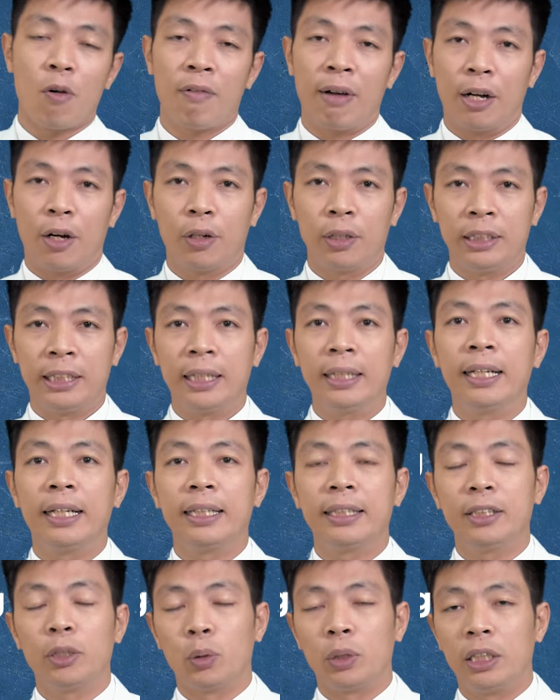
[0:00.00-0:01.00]
và nó dẫn
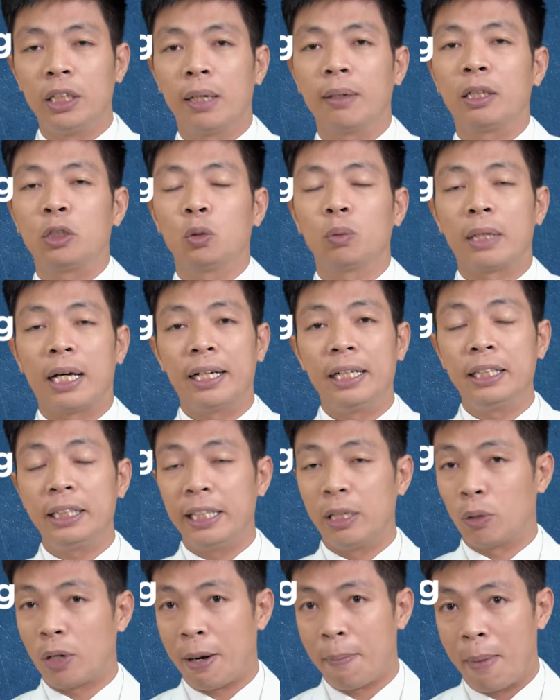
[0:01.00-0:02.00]
đến cái tổn thương là chúng ta đi
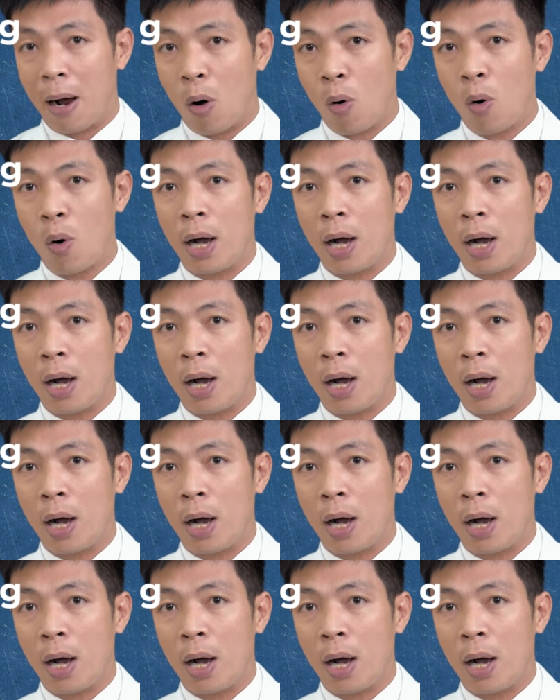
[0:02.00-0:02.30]
tiểu ra máu